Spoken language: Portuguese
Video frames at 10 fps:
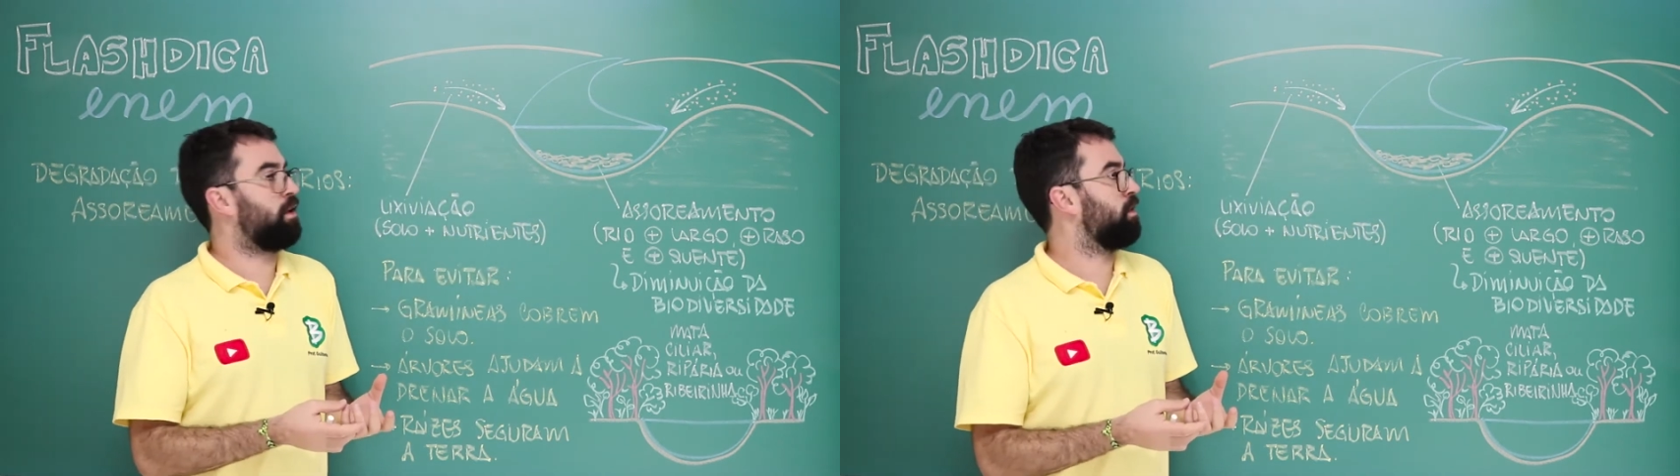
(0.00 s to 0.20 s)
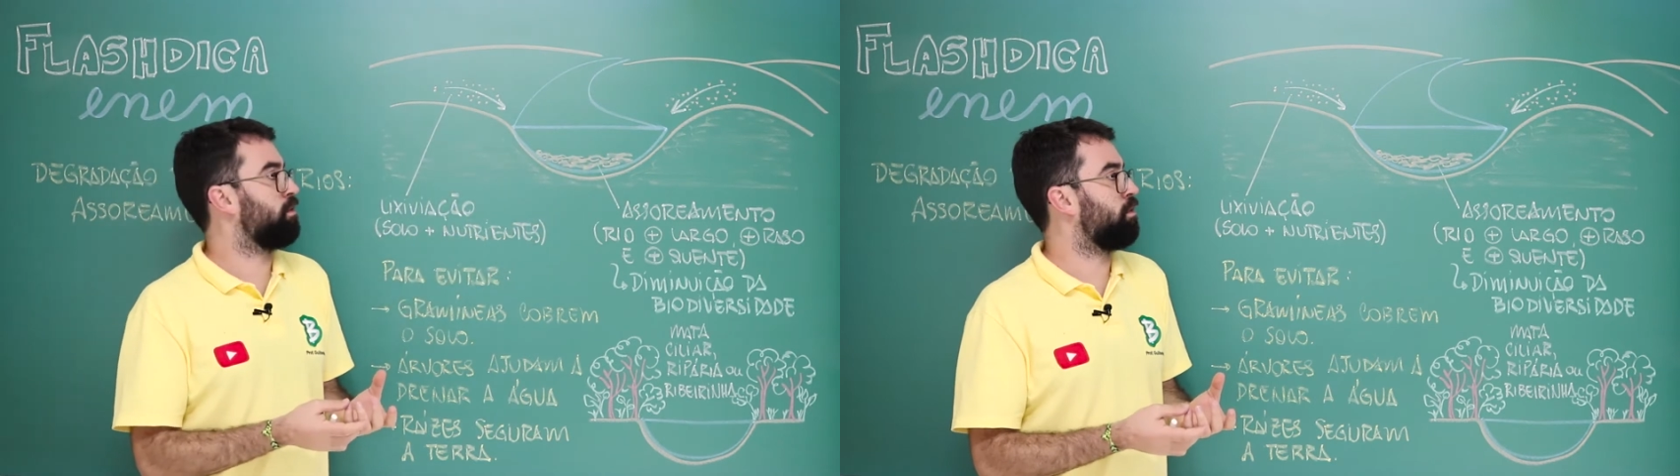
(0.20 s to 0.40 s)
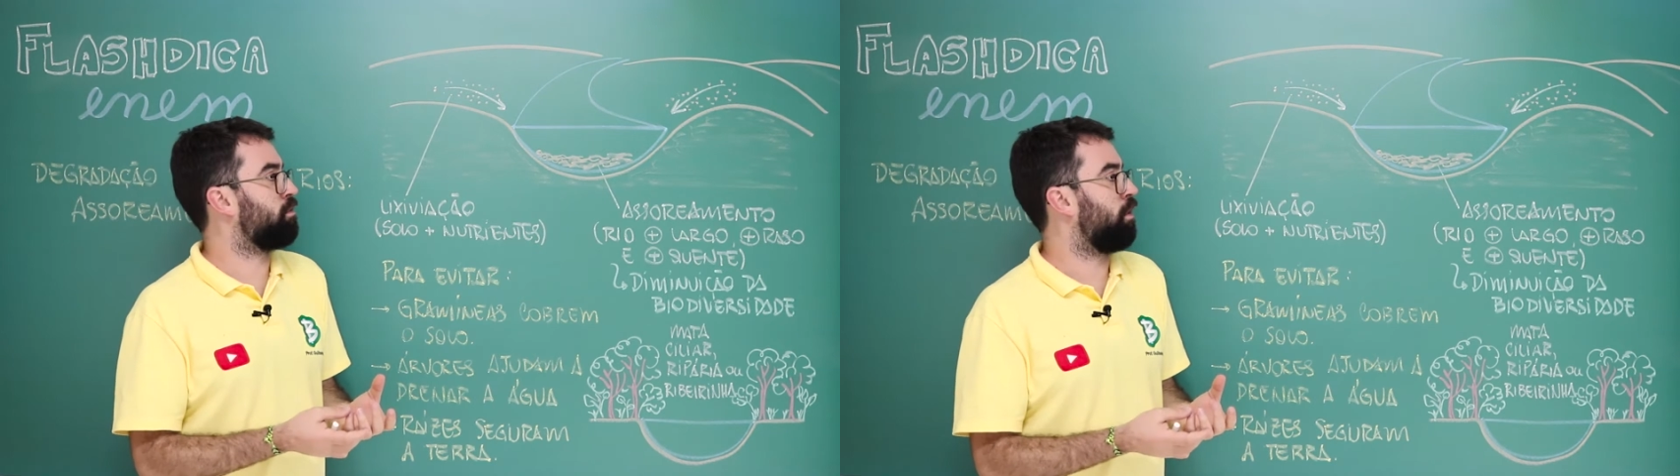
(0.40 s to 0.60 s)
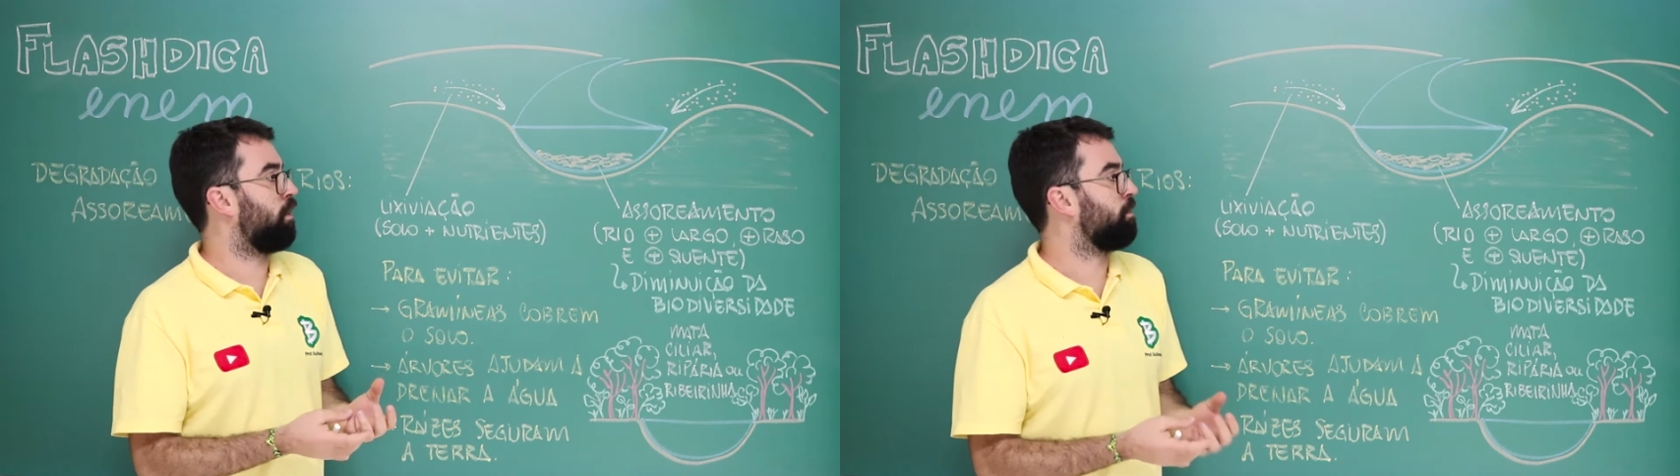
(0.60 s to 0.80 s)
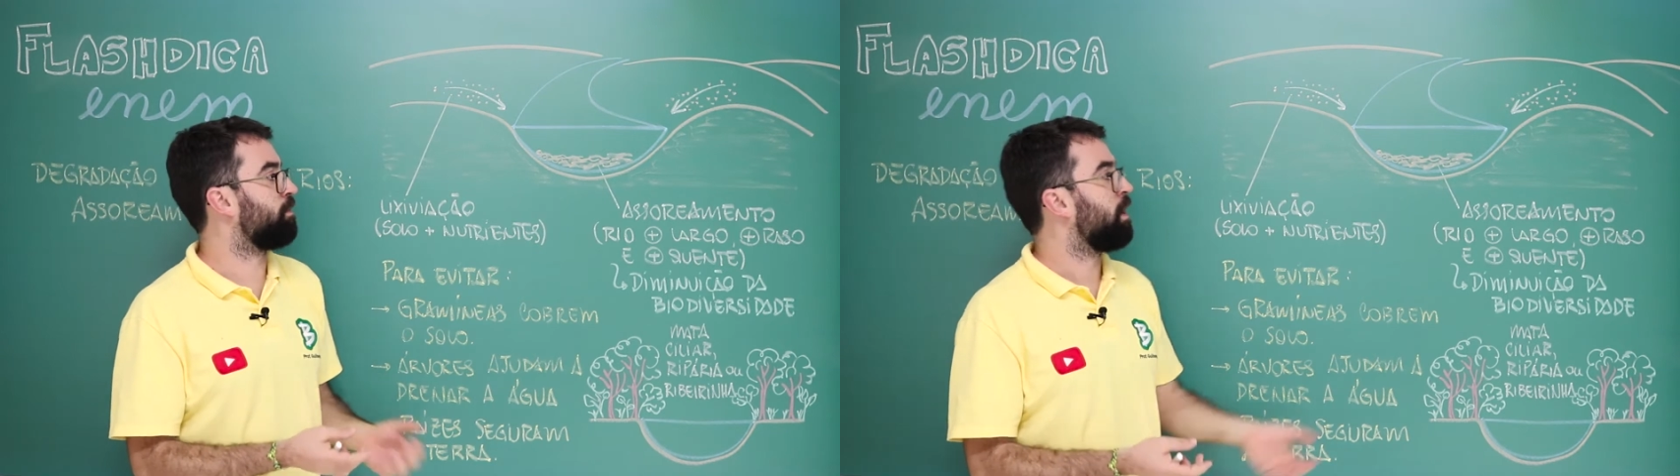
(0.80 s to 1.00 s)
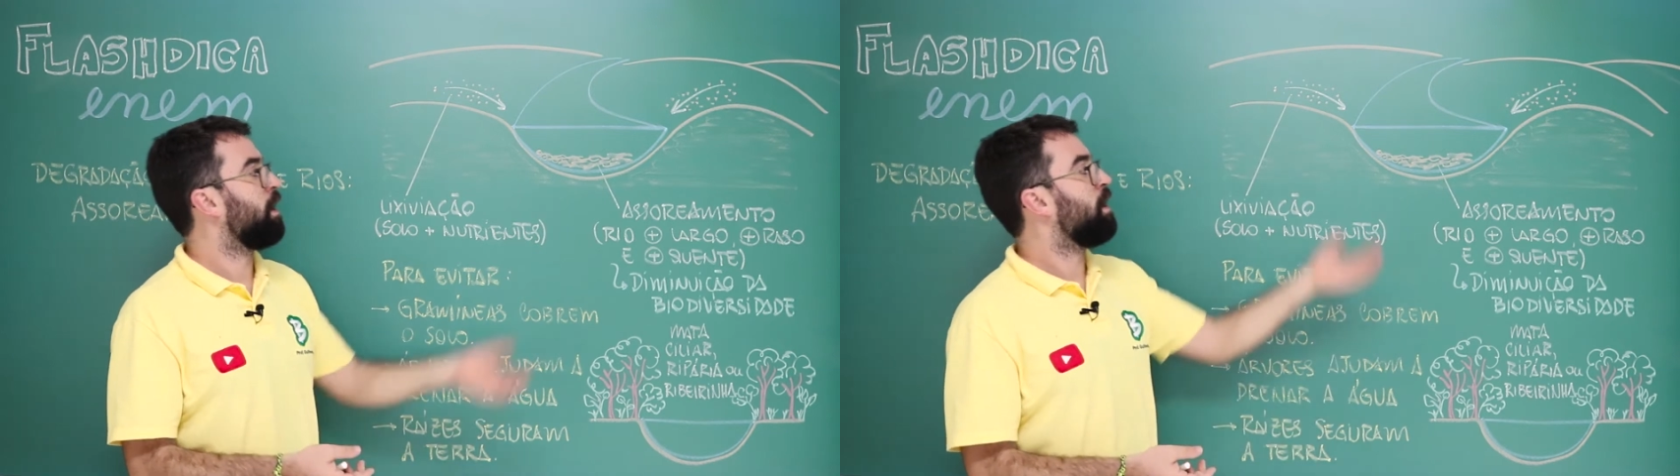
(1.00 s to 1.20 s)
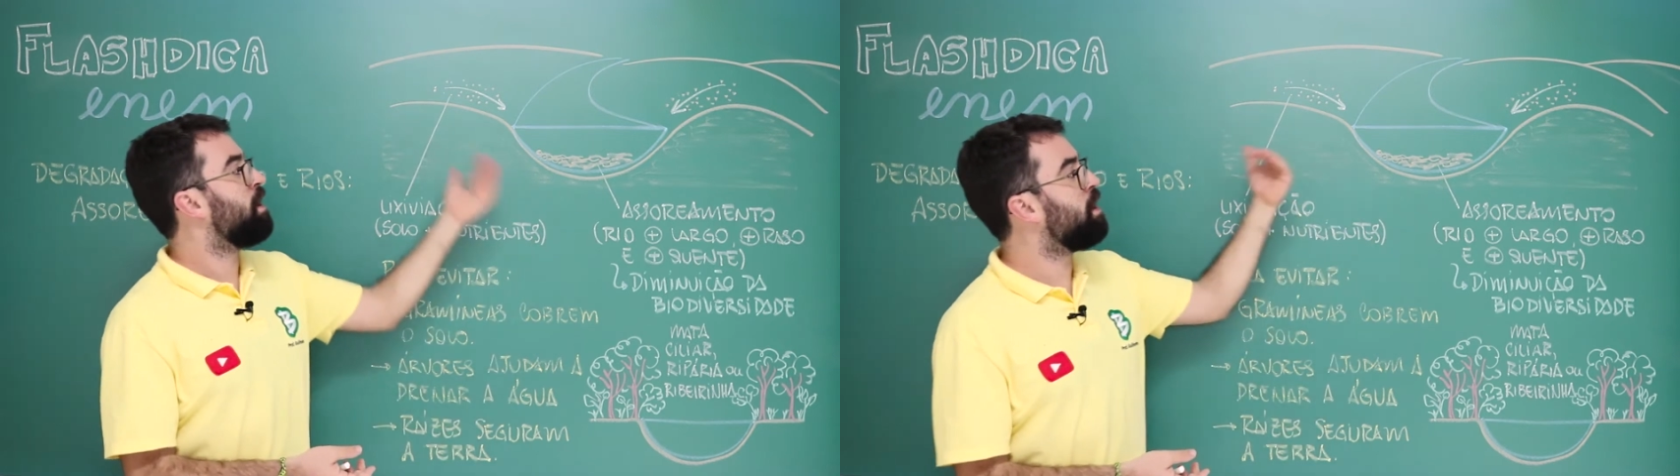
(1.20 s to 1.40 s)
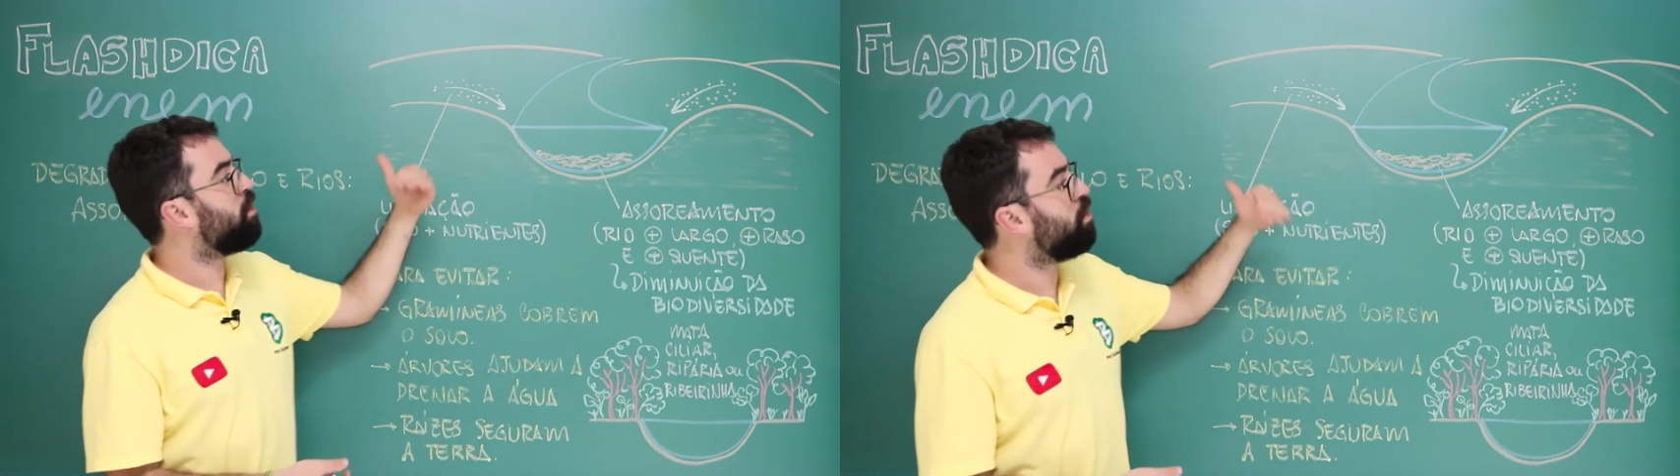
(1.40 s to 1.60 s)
a esse solo. E